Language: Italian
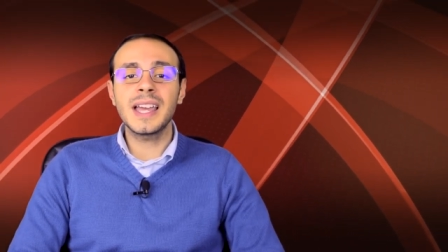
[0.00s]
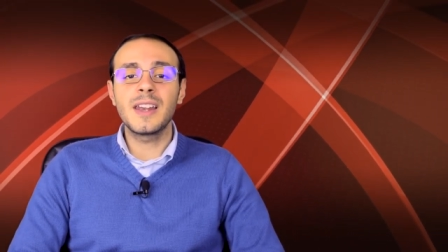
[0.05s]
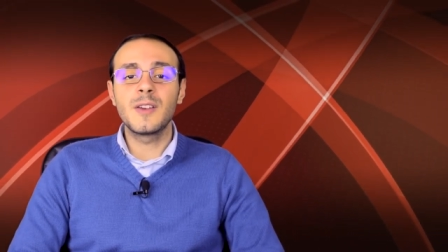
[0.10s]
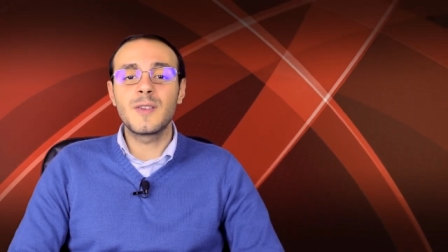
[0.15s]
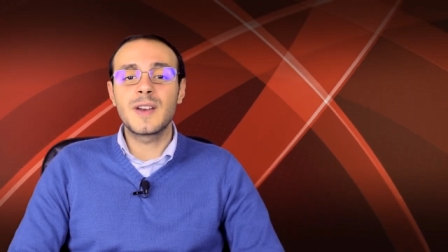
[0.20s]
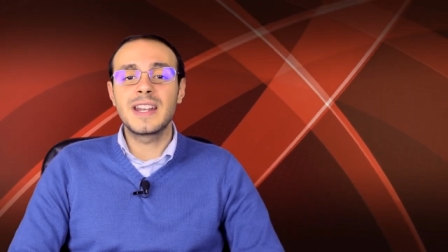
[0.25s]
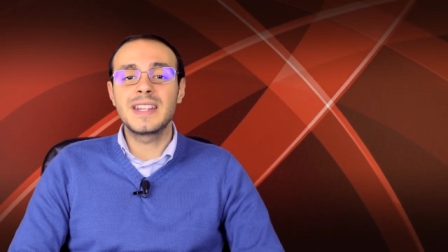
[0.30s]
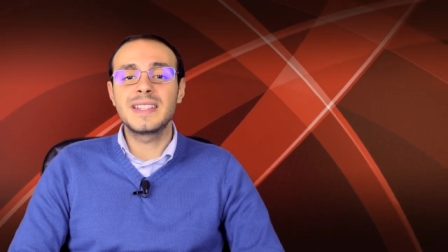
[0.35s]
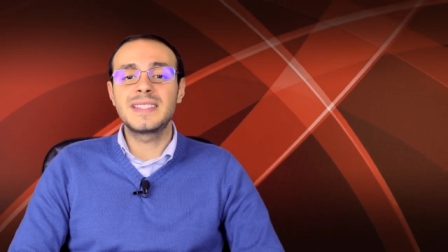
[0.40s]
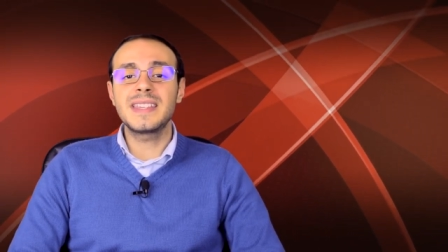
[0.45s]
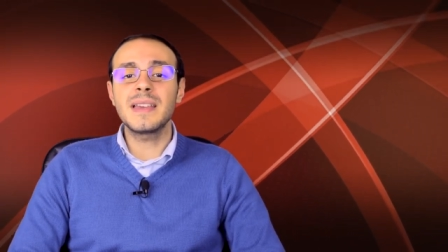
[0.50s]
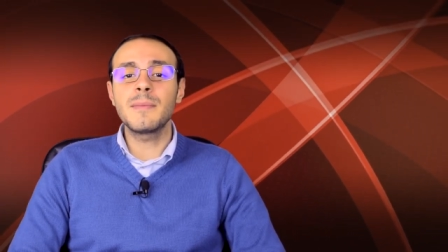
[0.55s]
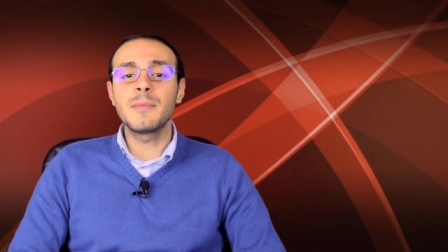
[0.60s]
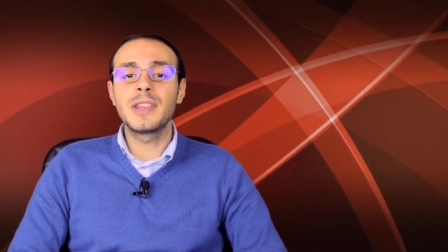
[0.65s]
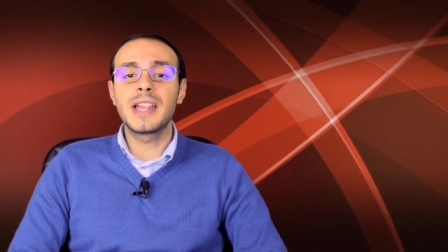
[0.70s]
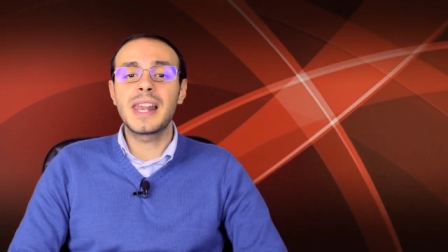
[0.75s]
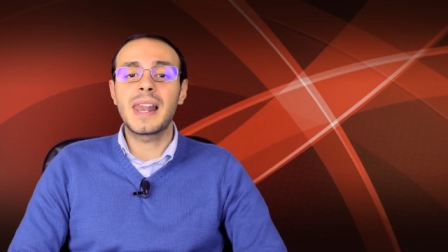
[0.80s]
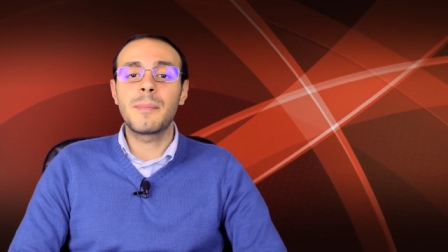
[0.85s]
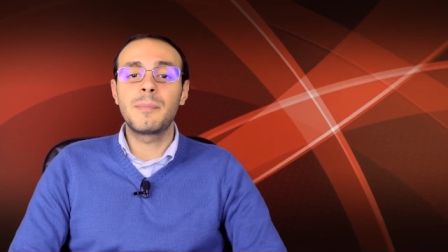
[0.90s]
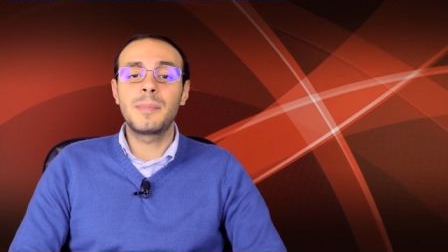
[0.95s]
Allora,
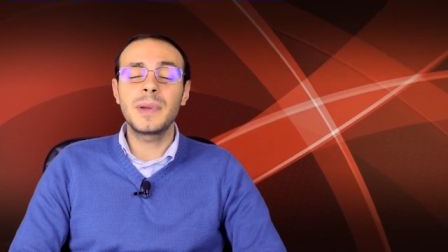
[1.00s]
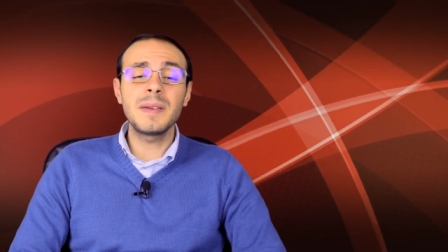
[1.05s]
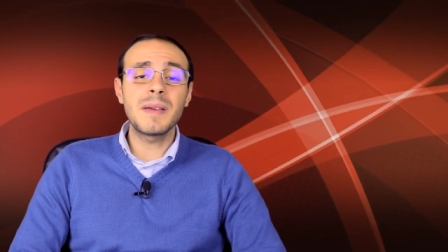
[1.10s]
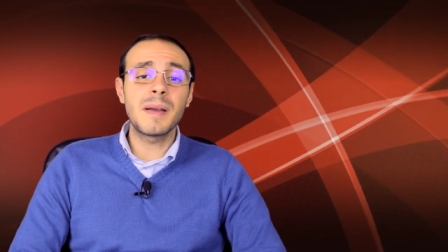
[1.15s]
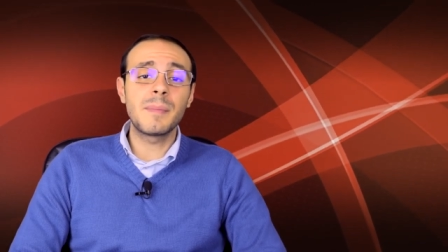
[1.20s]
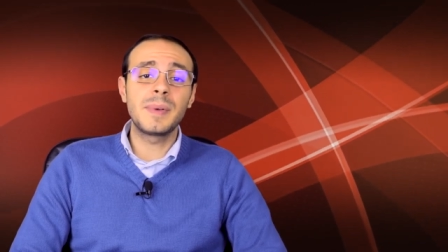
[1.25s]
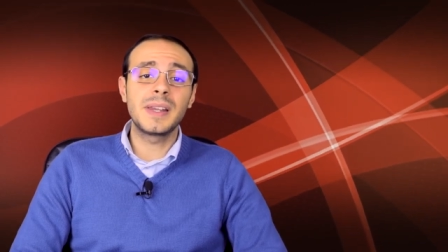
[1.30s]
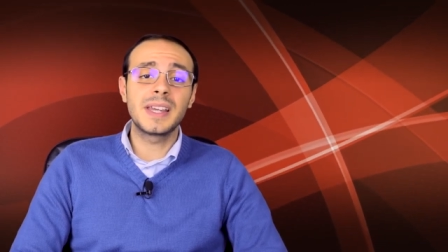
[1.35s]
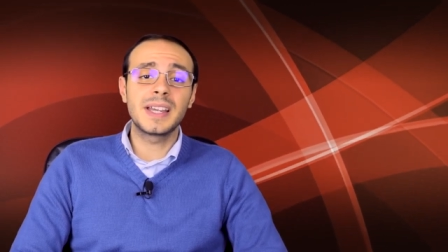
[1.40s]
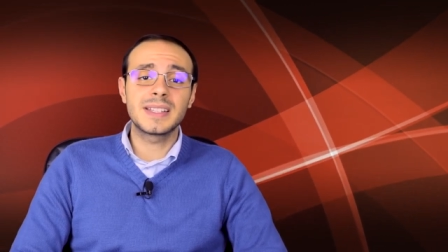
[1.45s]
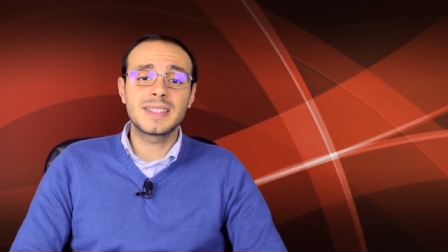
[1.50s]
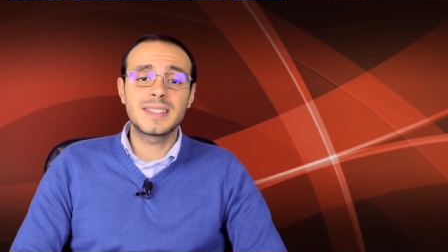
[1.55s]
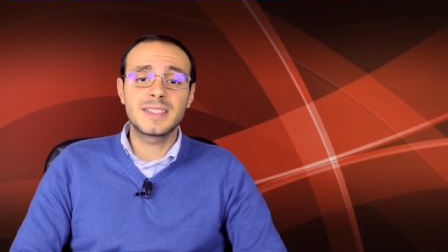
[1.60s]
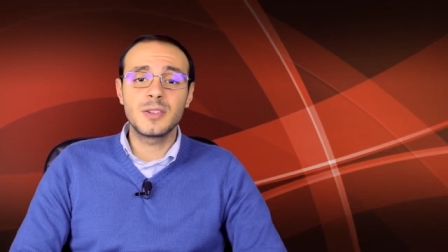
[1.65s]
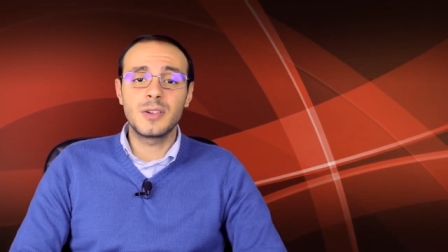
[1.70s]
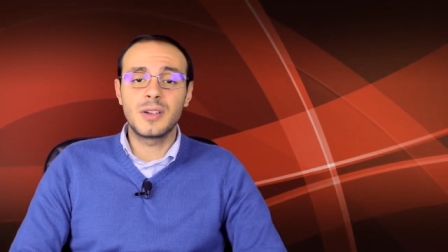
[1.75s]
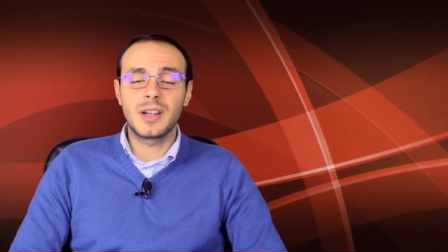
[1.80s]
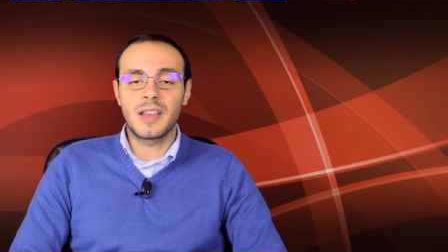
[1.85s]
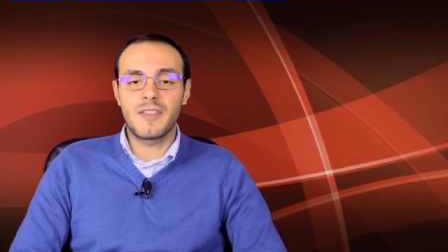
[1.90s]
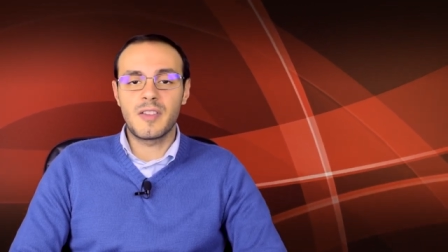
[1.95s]
iniziamo dalla prima
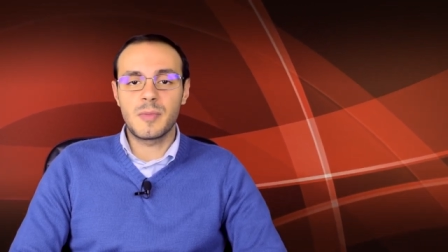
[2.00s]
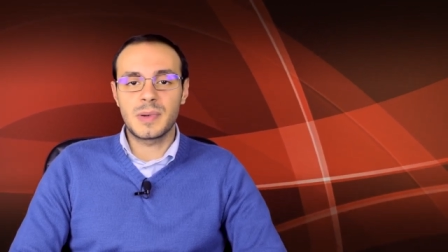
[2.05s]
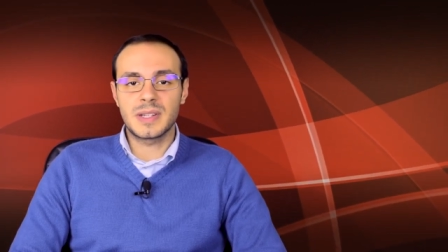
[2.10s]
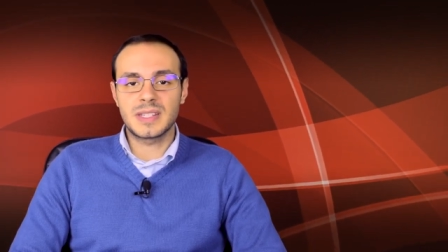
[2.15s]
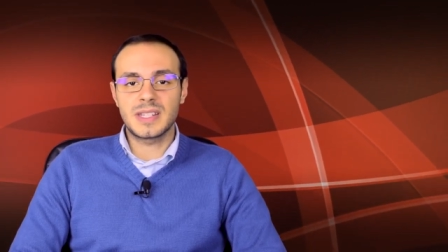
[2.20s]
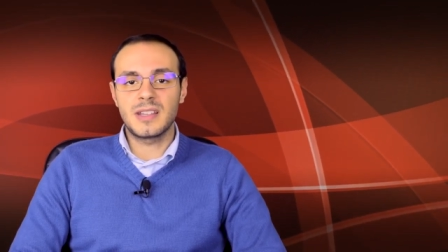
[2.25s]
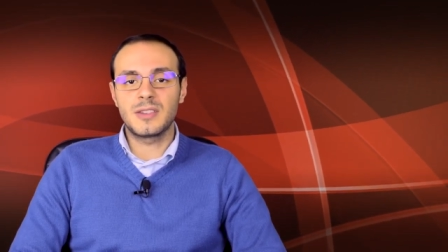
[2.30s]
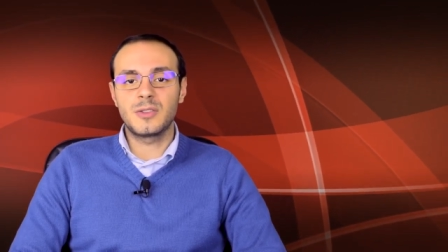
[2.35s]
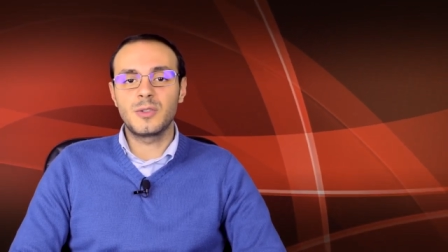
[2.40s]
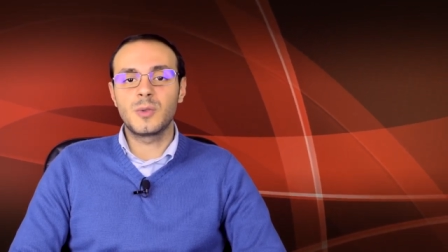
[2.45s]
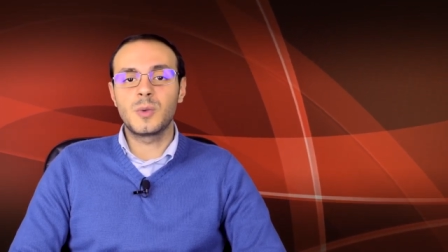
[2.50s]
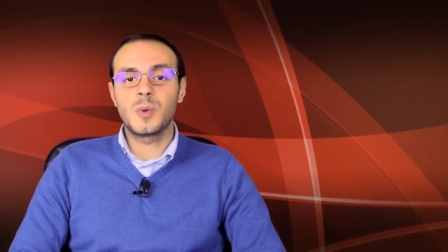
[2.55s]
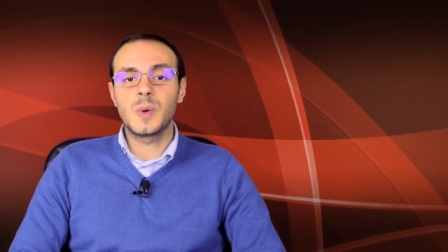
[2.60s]
applicazione che vi presento